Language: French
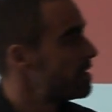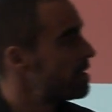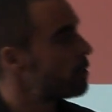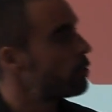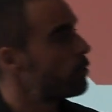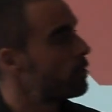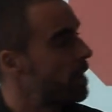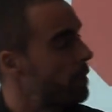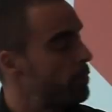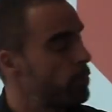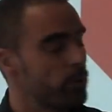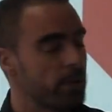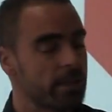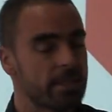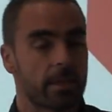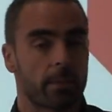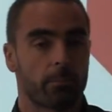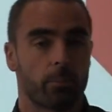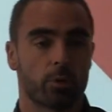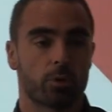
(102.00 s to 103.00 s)
dire qu'on est un peu
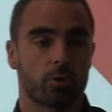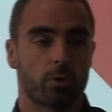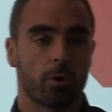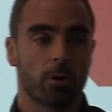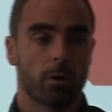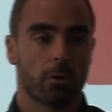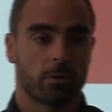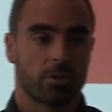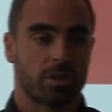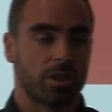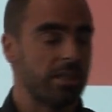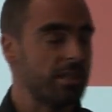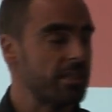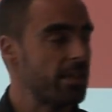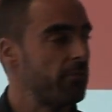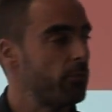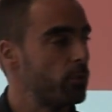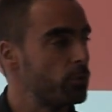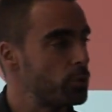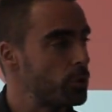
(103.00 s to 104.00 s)
des imposteurs chez les
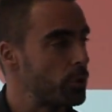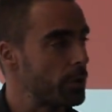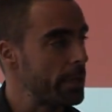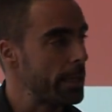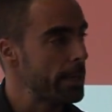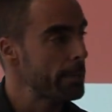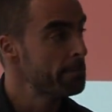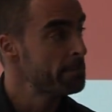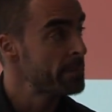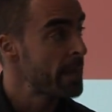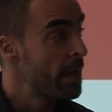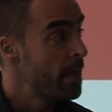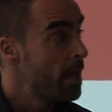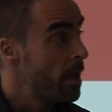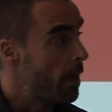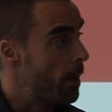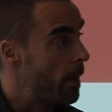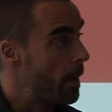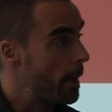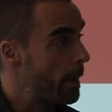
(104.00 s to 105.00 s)
aventuriers.
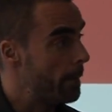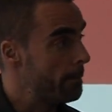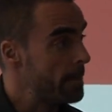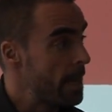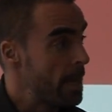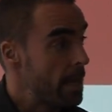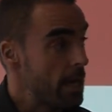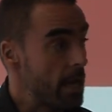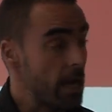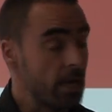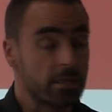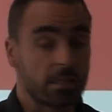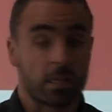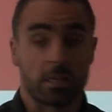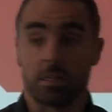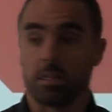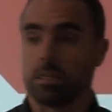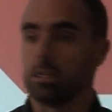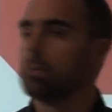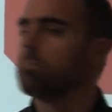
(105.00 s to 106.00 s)
Euh, et elle s'est
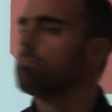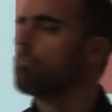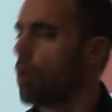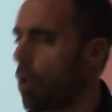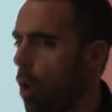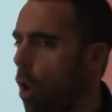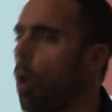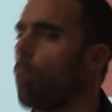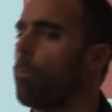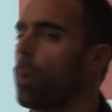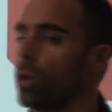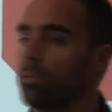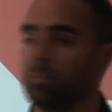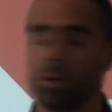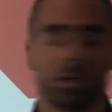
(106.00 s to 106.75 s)
dit, en bonne